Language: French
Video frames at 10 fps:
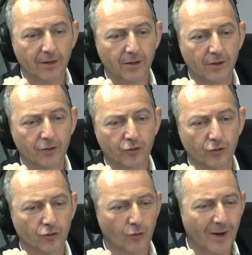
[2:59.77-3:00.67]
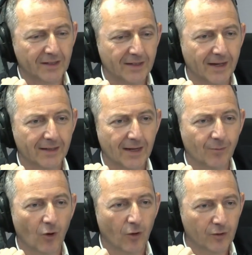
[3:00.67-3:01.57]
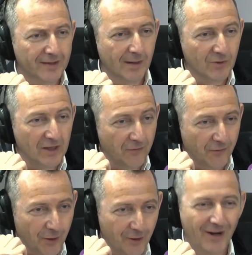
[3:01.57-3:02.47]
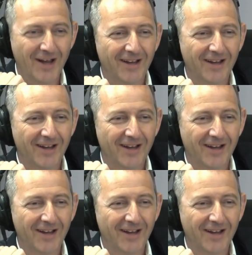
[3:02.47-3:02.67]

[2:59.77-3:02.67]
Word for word: euh, je, crois qu'il y a également Anselme Kiefer